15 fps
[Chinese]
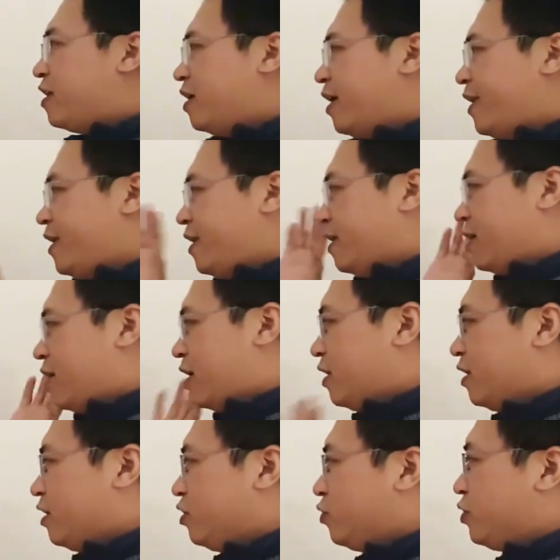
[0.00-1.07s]
合计，可
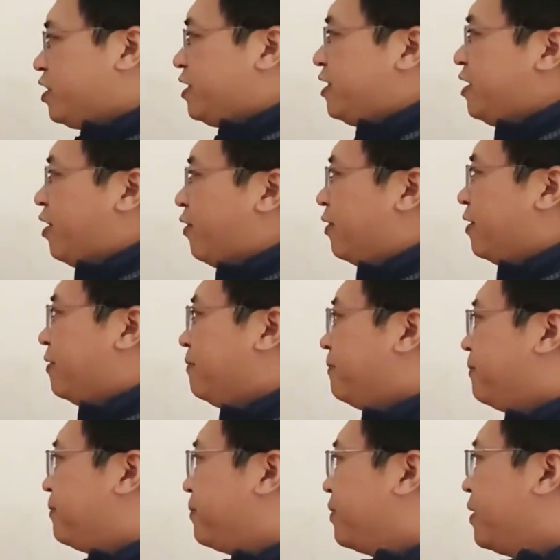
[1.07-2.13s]
能都笑了，
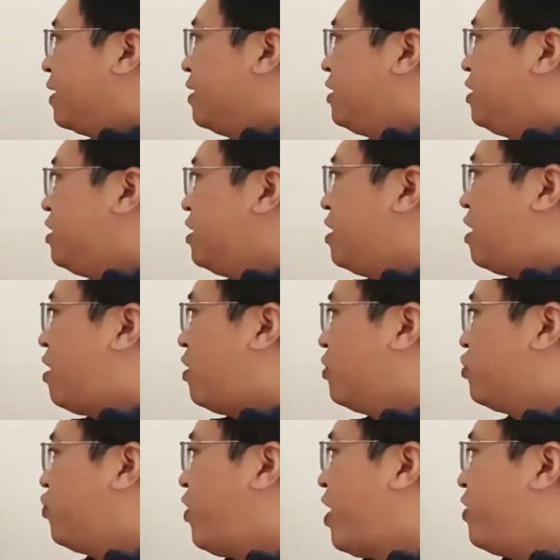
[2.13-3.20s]
正好
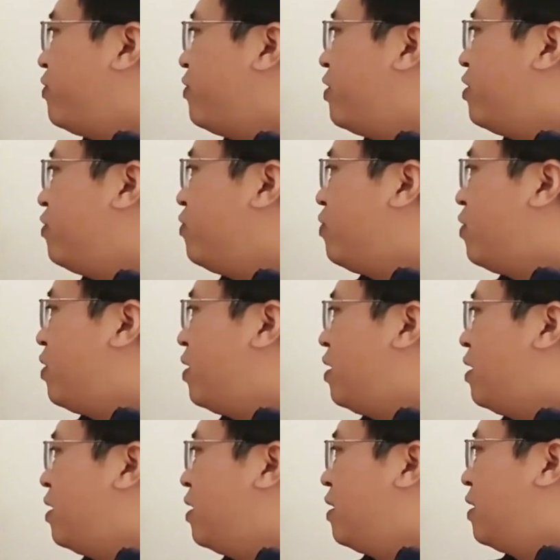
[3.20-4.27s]
穿空而
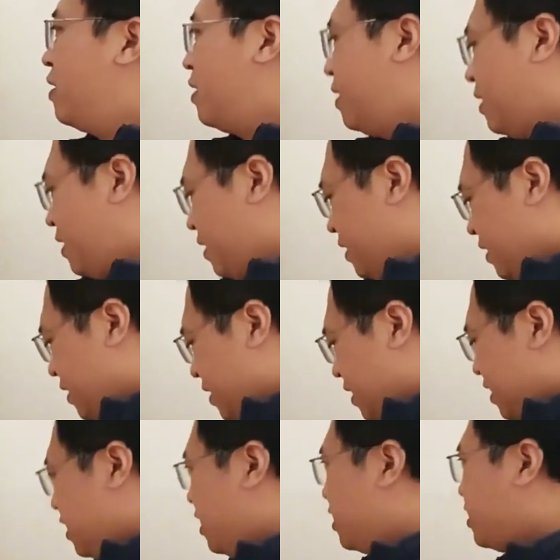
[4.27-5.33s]
过。
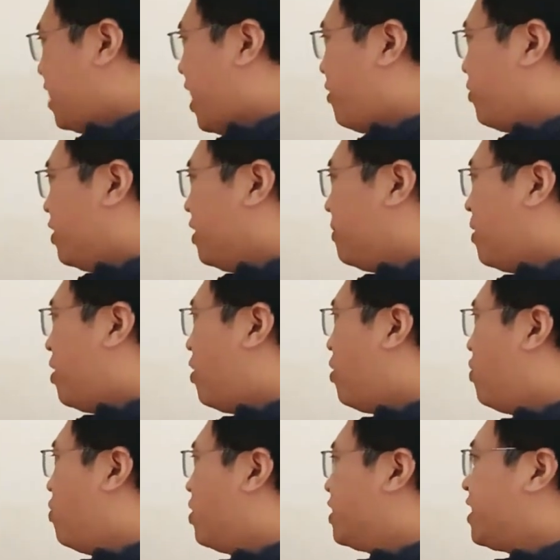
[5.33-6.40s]
你杀我的炮，
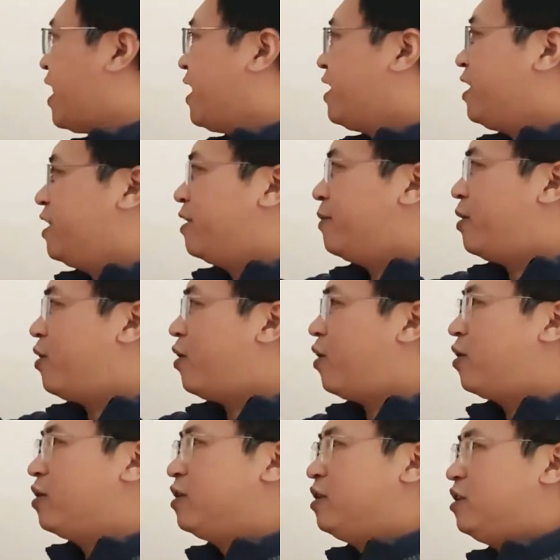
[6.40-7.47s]
我杀你的
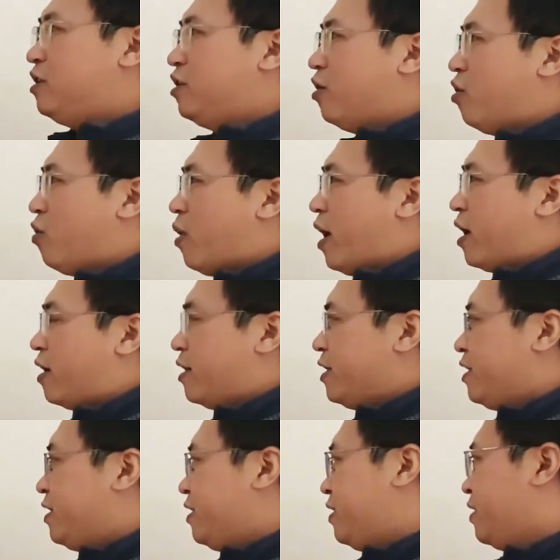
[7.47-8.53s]
炮，交换而
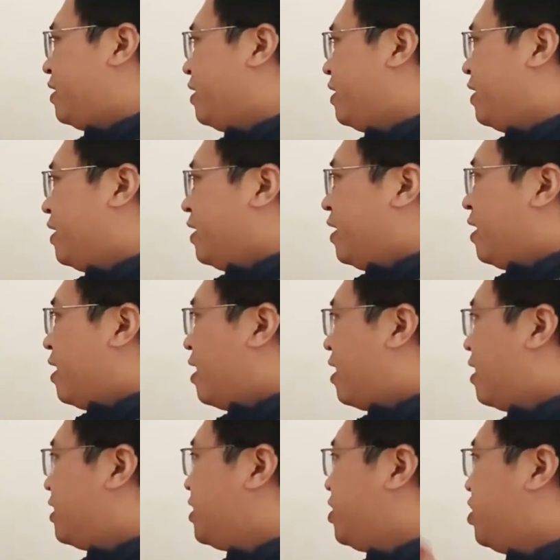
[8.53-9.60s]
已，
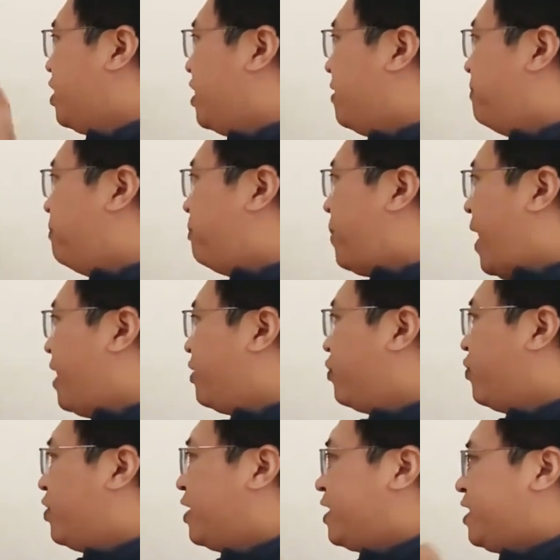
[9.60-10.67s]
而且摆
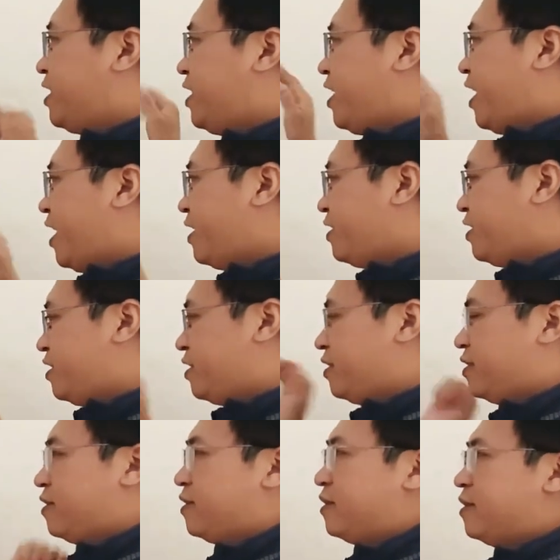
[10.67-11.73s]
脱了牵
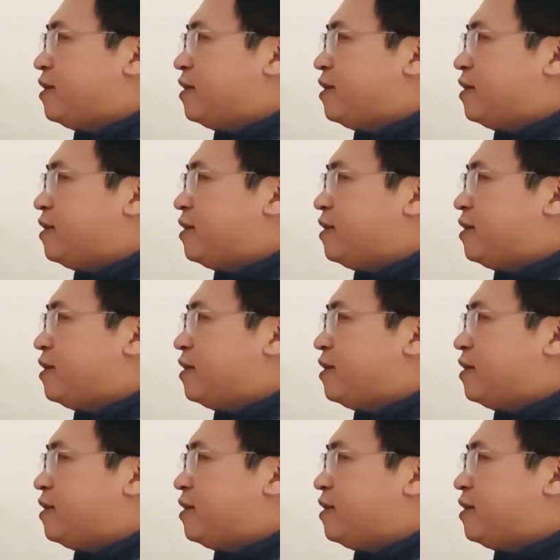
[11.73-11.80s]
制。